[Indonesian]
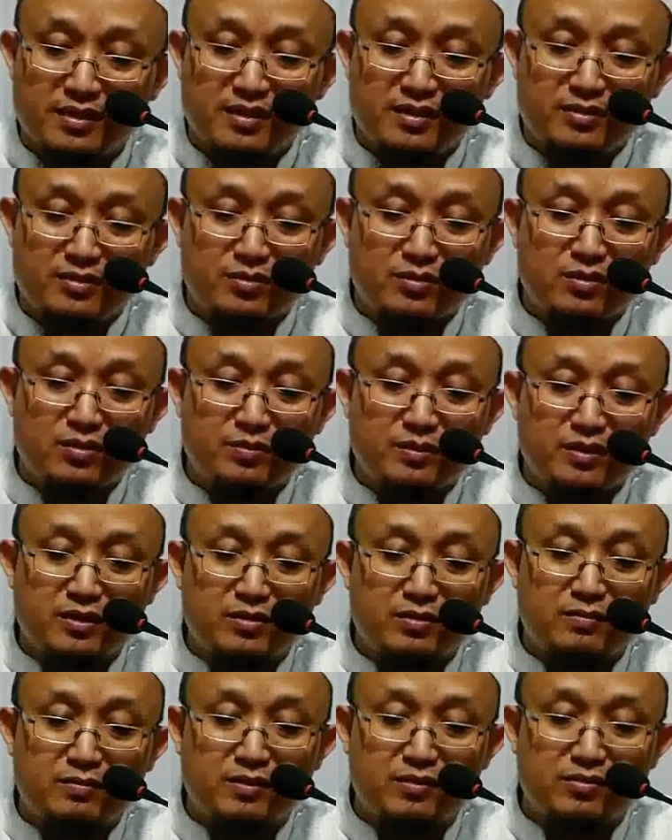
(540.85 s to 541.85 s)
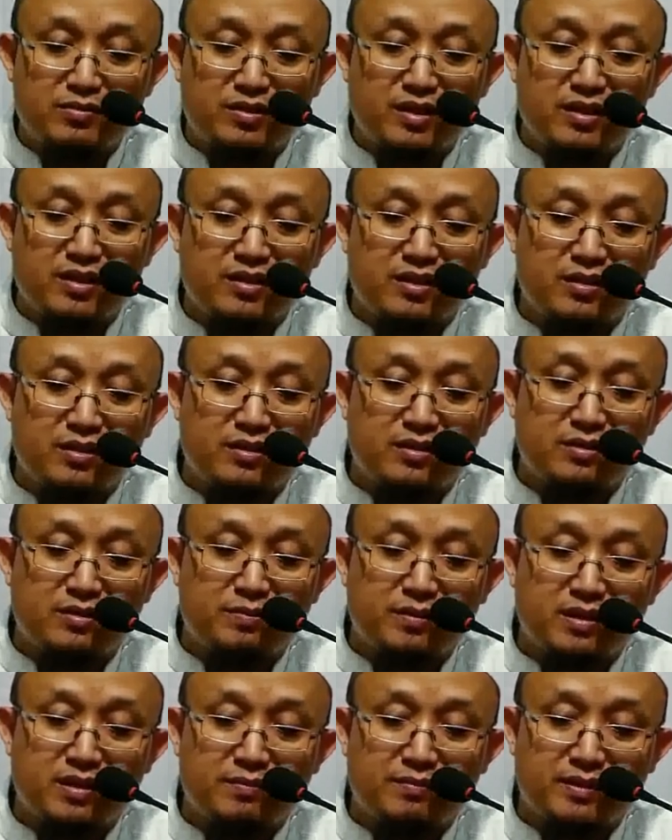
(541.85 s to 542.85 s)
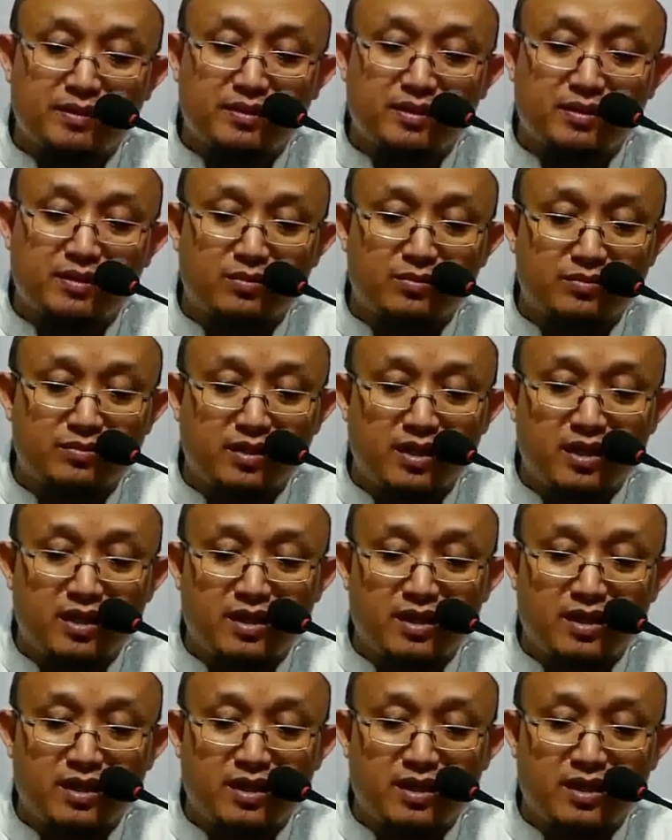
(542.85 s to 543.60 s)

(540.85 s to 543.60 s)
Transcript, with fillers: Cukup itu menunjukkan kali ini pendapat yang rusak,